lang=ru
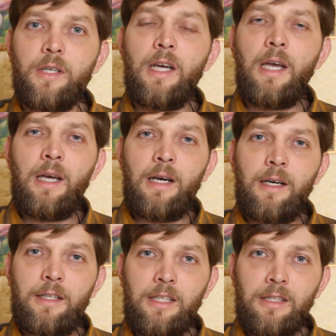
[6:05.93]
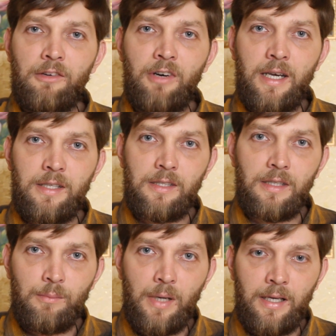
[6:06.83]
и э, киноварь,
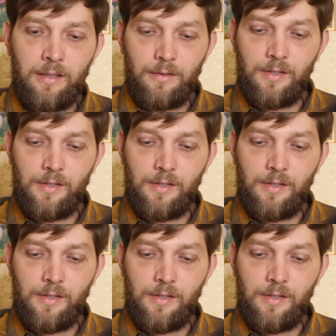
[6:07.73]
синобарь,